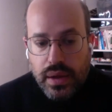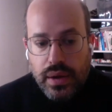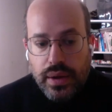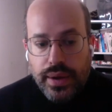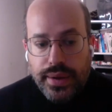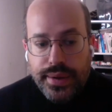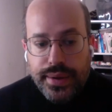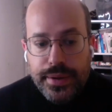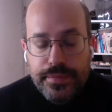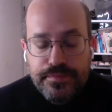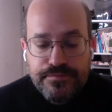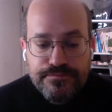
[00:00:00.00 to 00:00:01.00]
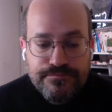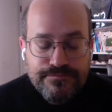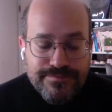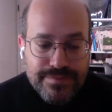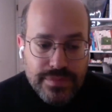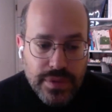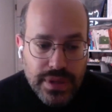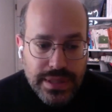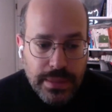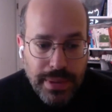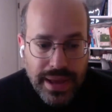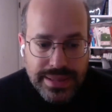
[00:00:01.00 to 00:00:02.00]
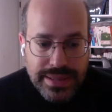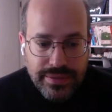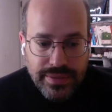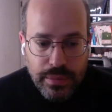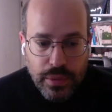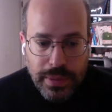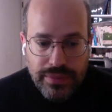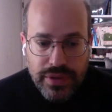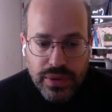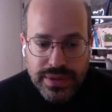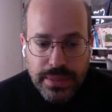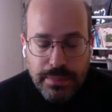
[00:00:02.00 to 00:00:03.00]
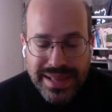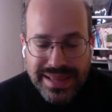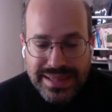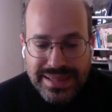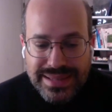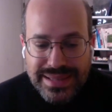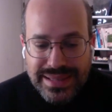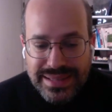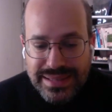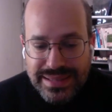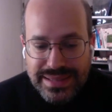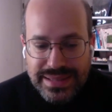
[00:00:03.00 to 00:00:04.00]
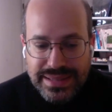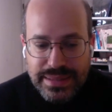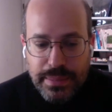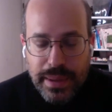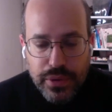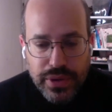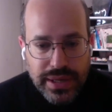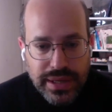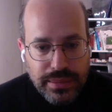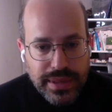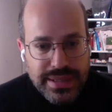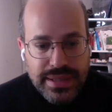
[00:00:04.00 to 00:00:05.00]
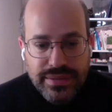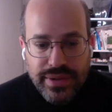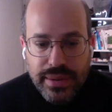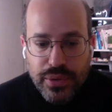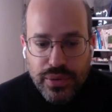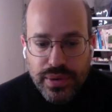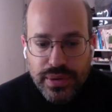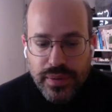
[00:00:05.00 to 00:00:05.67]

Euh, c'est pas, c'est vraiment pas évident. C'est pas, pas un modèle qui m'excite vraiment.